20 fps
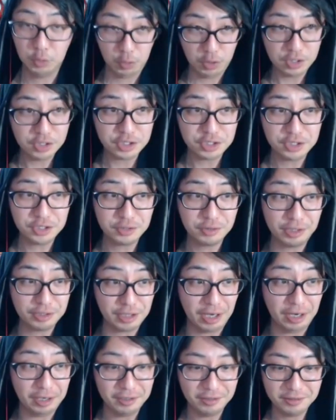ご安心してく
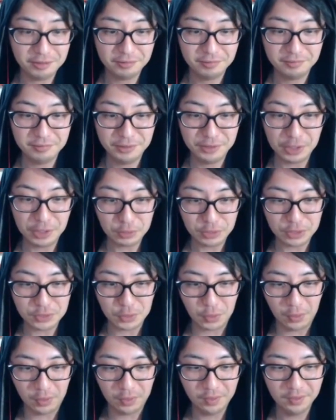ださい。いける
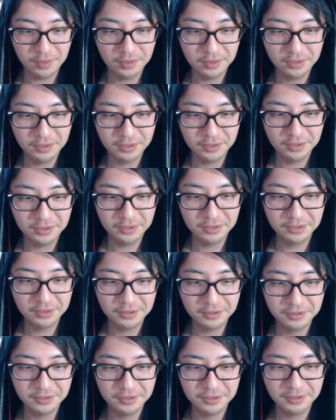でしょ
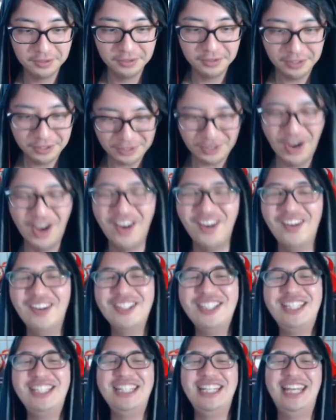う。よ
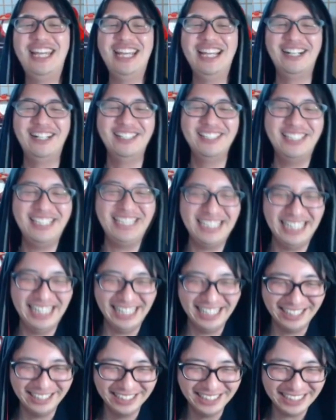しよし
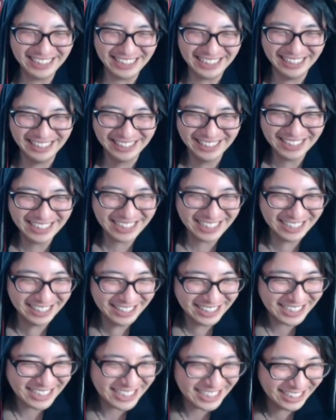よしよし
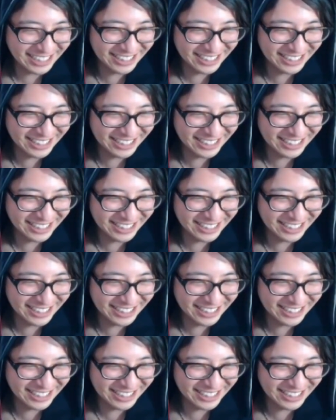よし。